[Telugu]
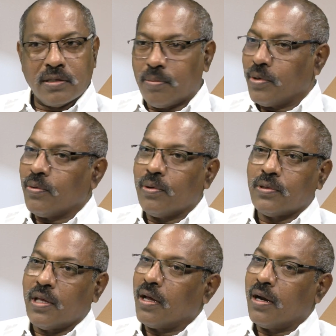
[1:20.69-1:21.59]
సమయంలో
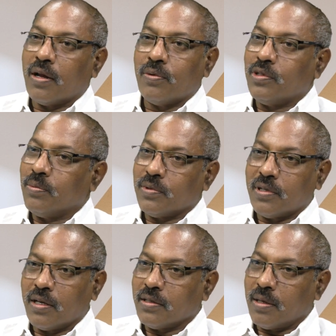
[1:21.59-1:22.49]
తెలంగాణ ఉద్యమం
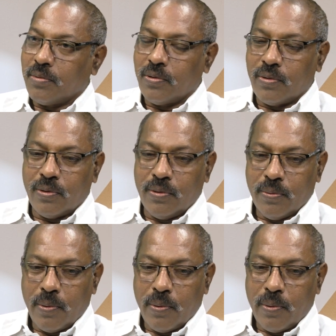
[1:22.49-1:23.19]
సాగిన సమయంలో